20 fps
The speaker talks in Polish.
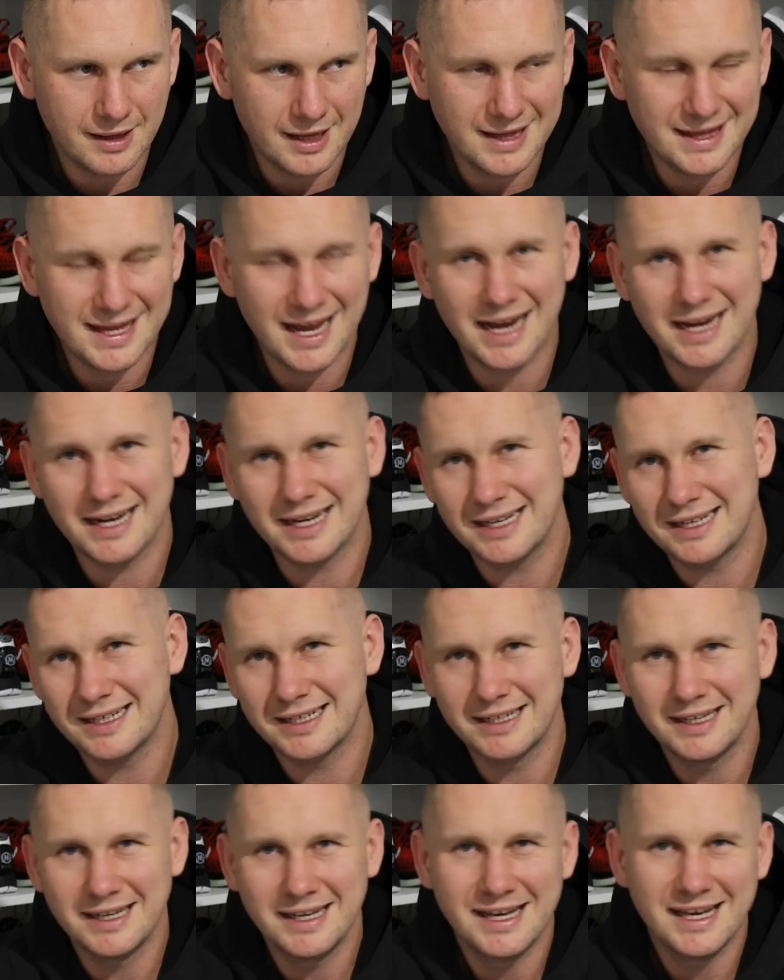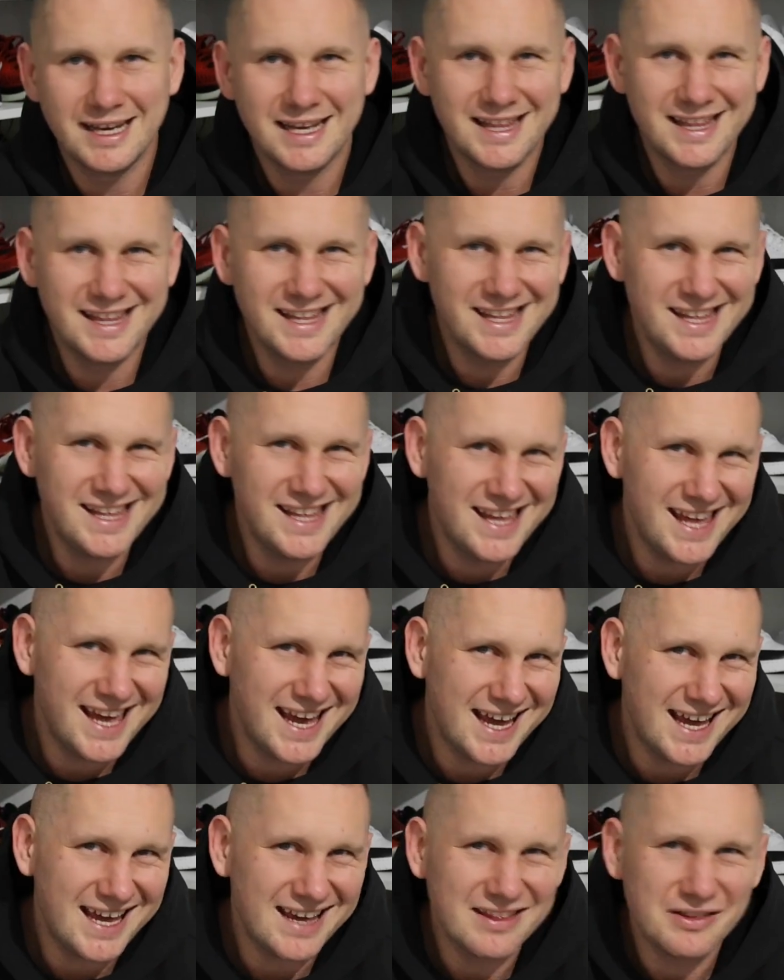I tak
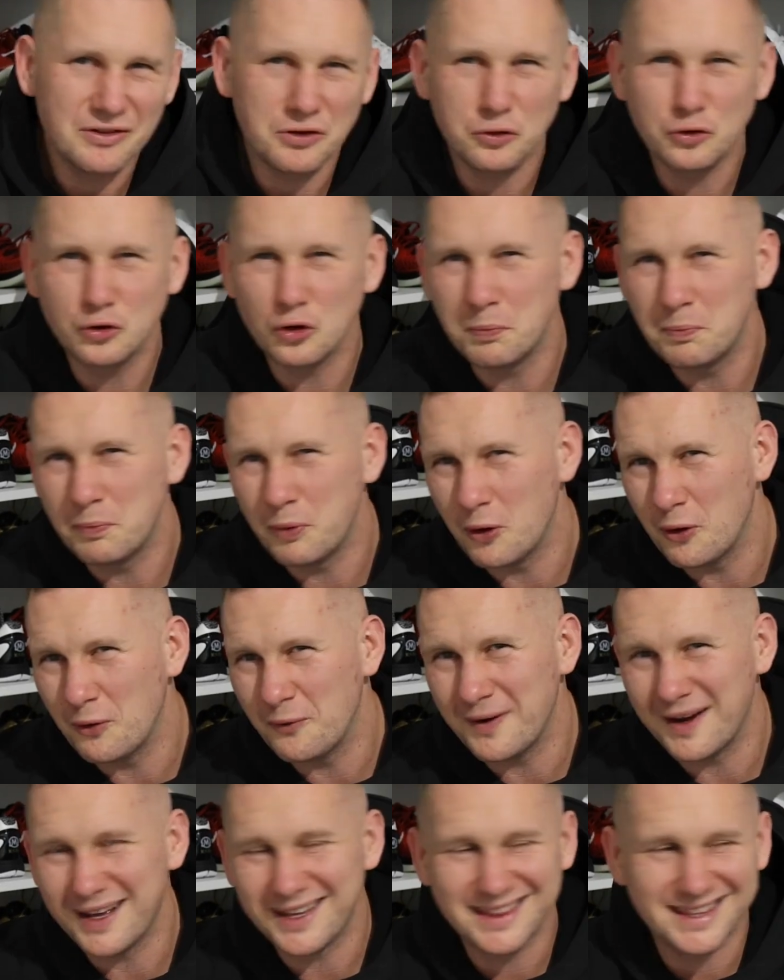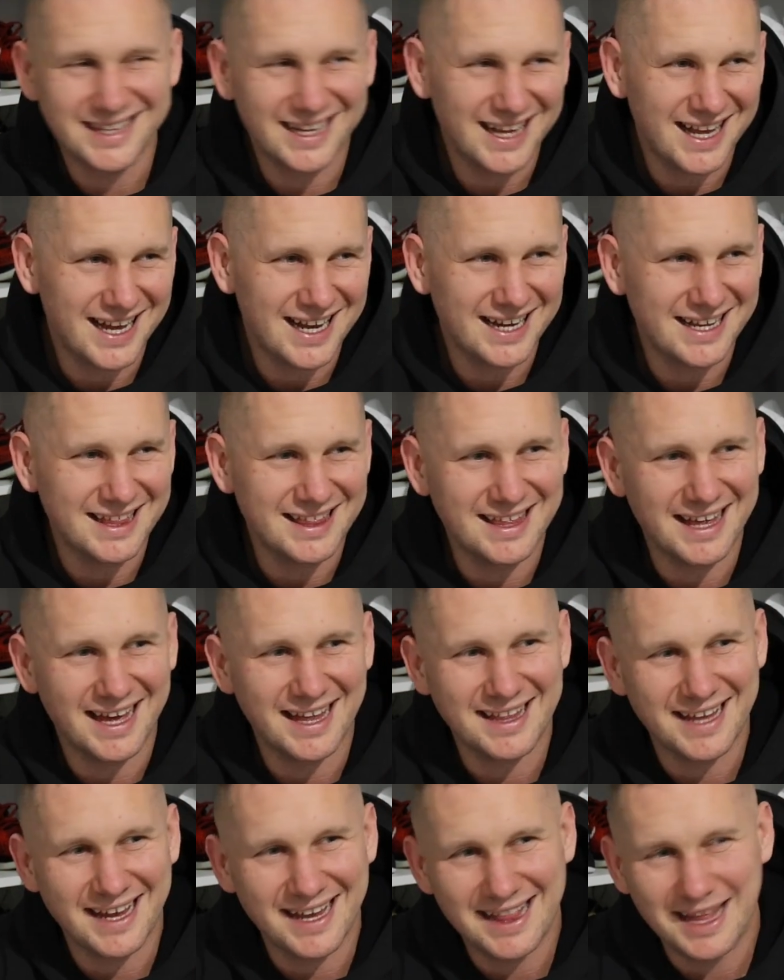nie jest to topowa
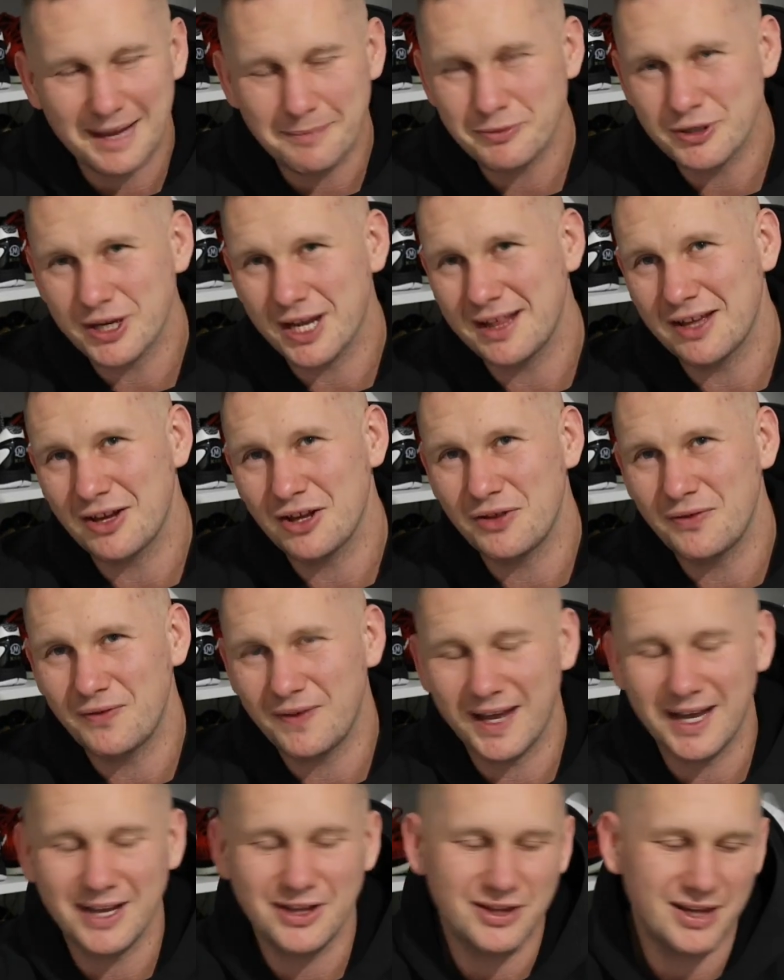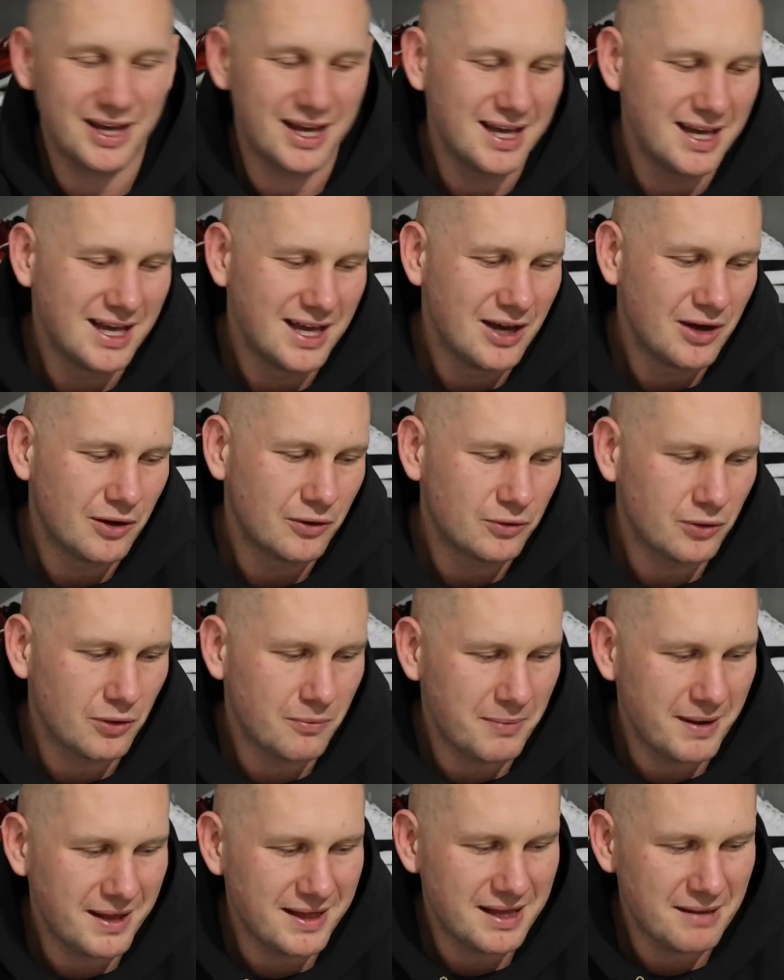atrakcja, najlepsza na świecie,
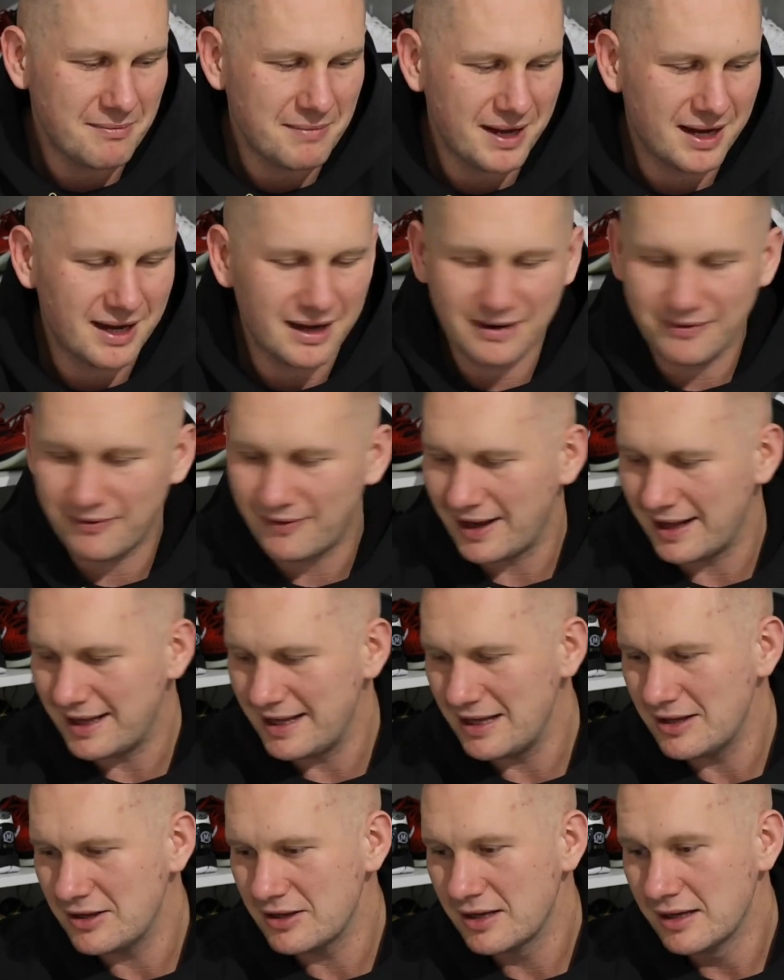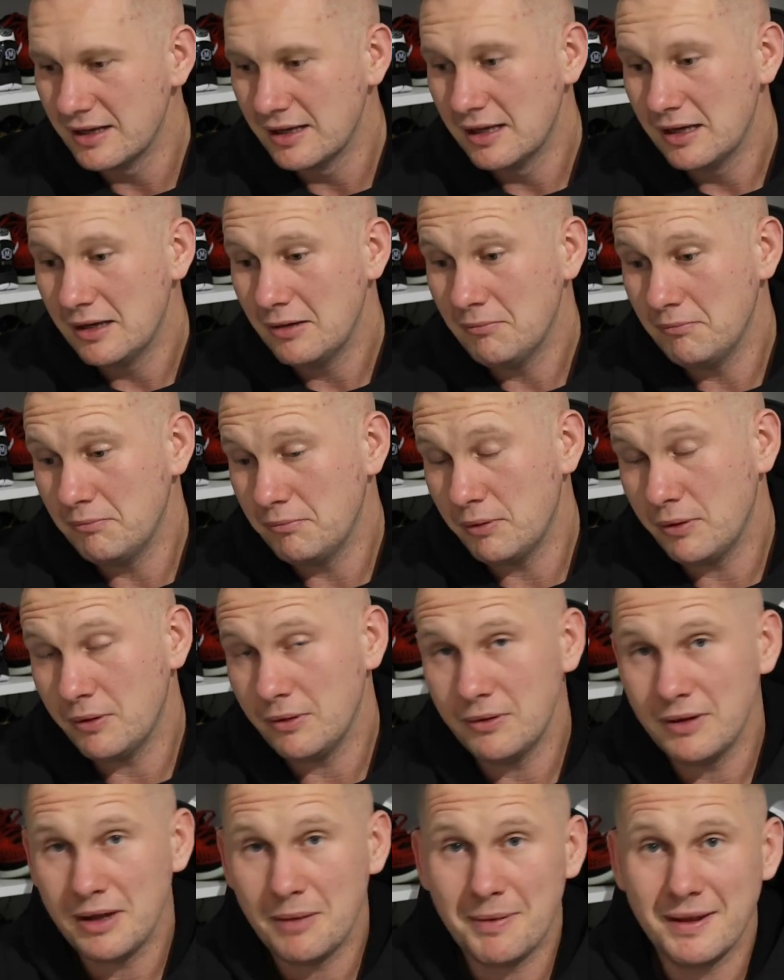którą będę mega chwalić,
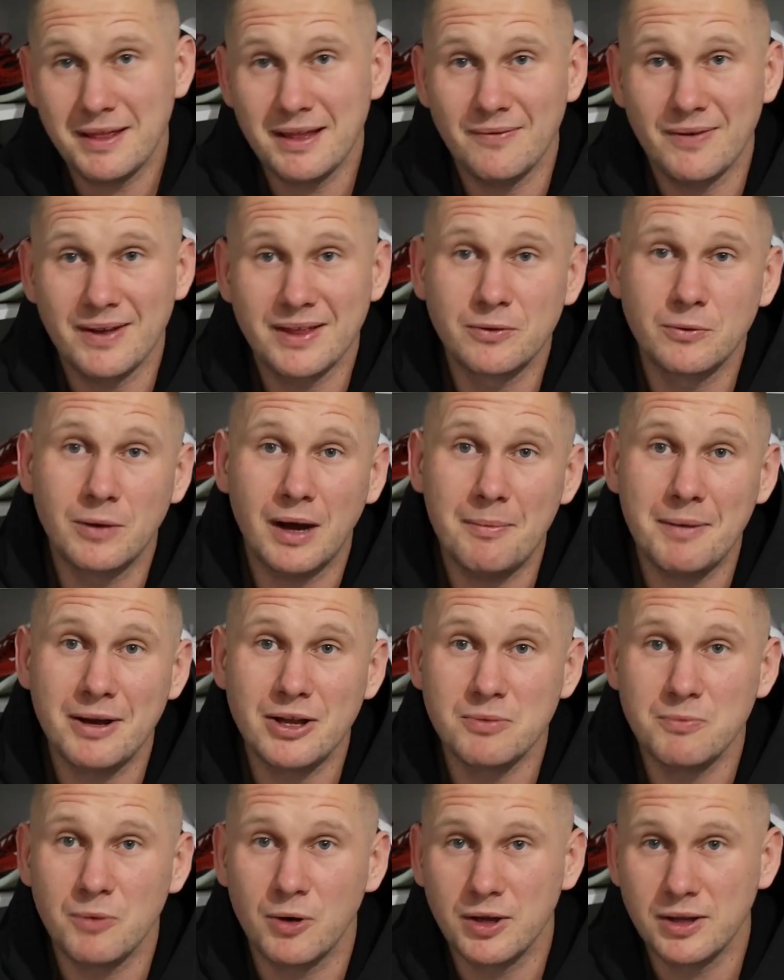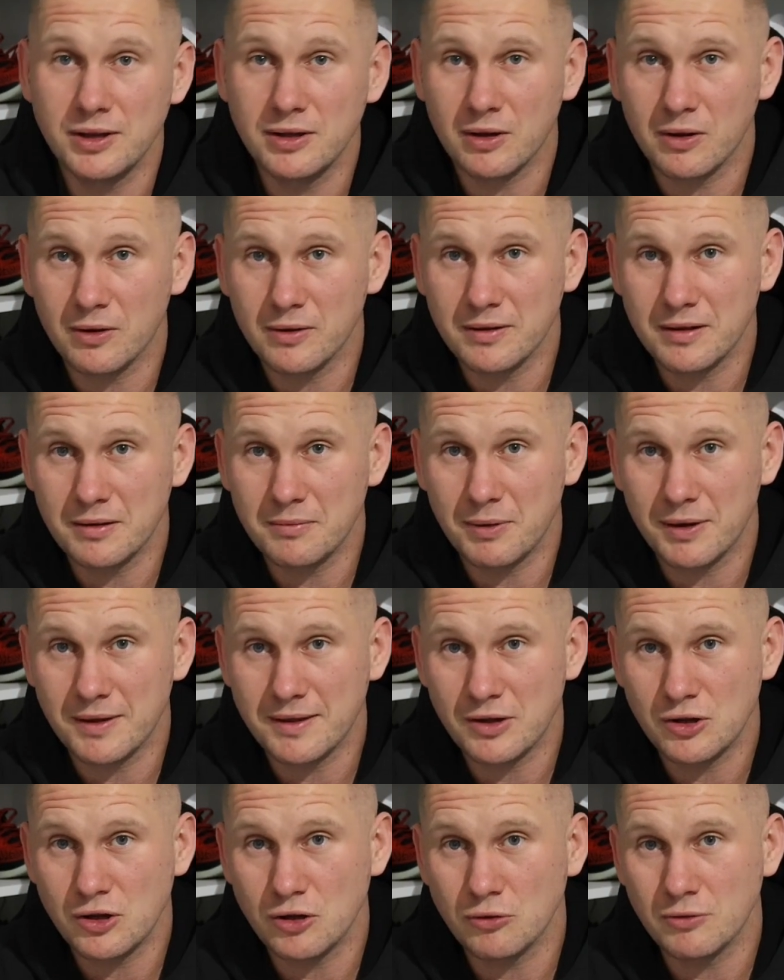bo nie będę was kłamać moi drodzy, bo
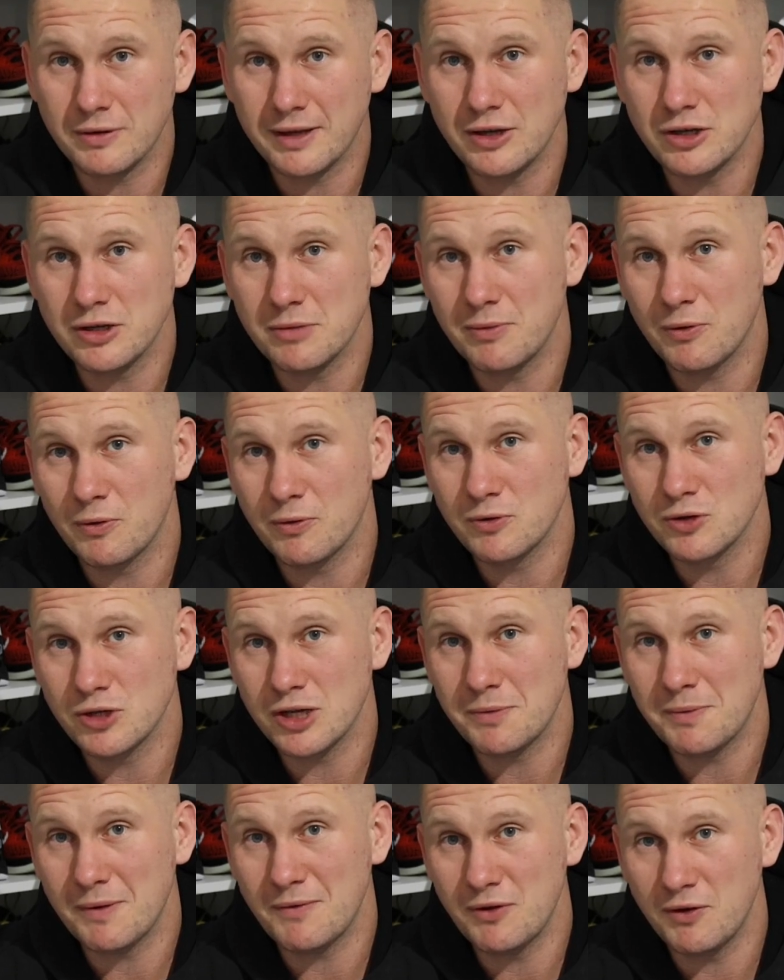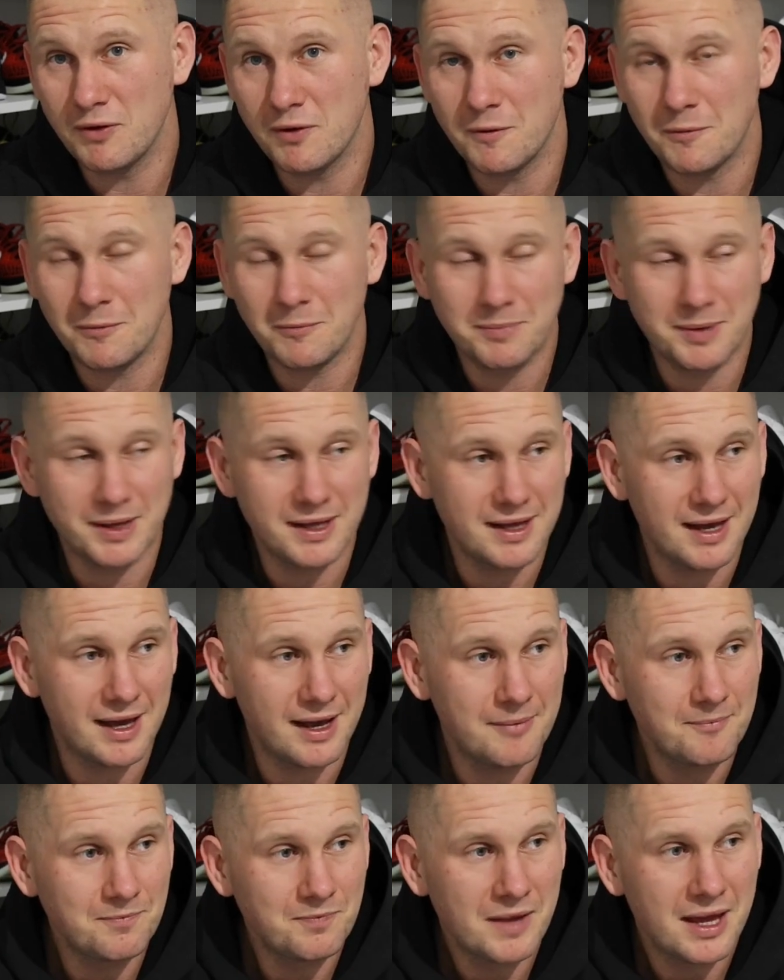jesteście tutaj, żeby usłyszeć prawdziwą
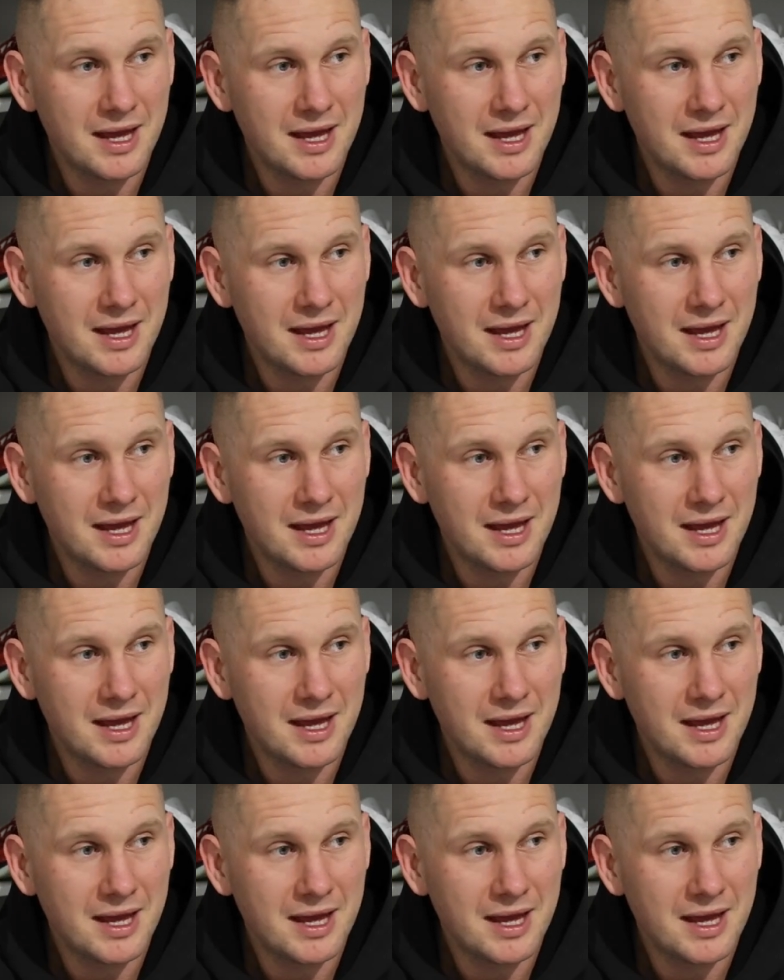opinię